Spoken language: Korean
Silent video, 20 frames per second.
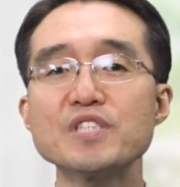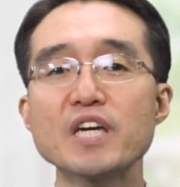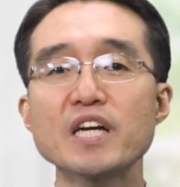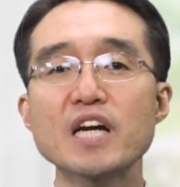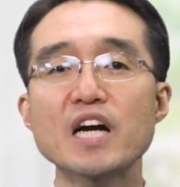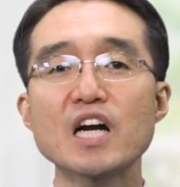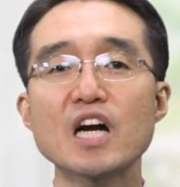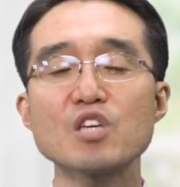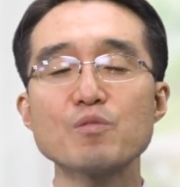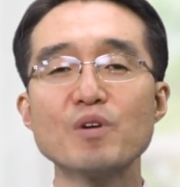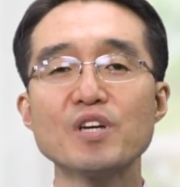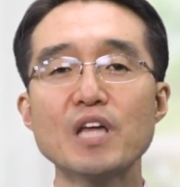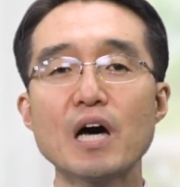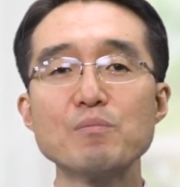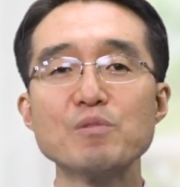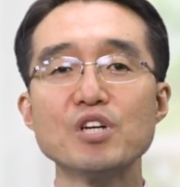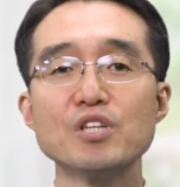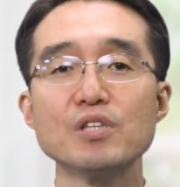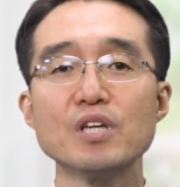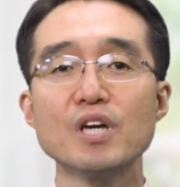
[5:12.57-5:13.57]
생각하기만
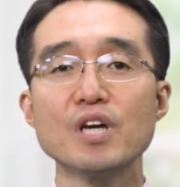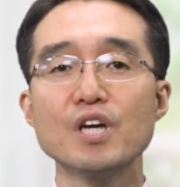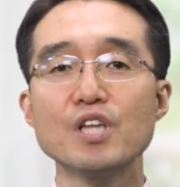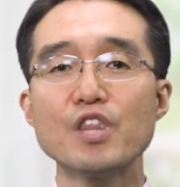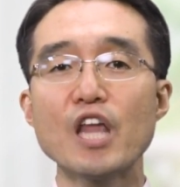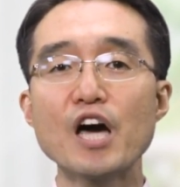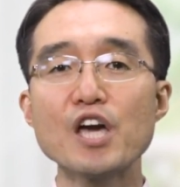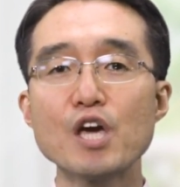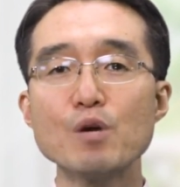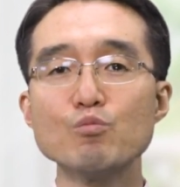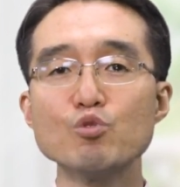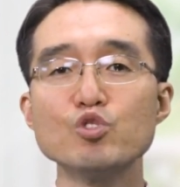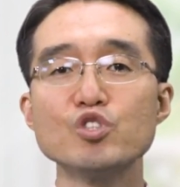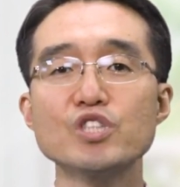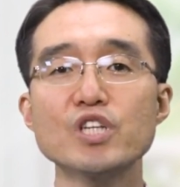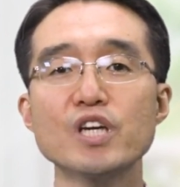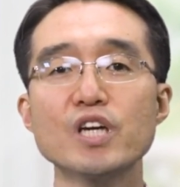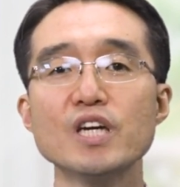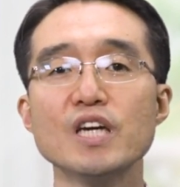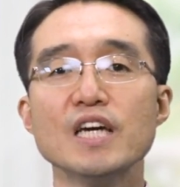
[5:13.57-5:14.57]
하면 나의
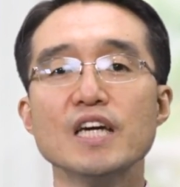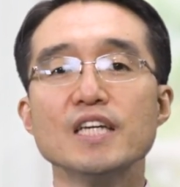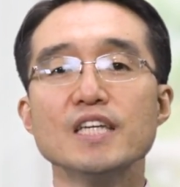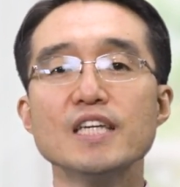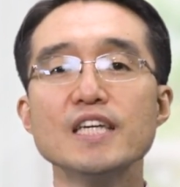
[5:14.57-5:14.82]
문제,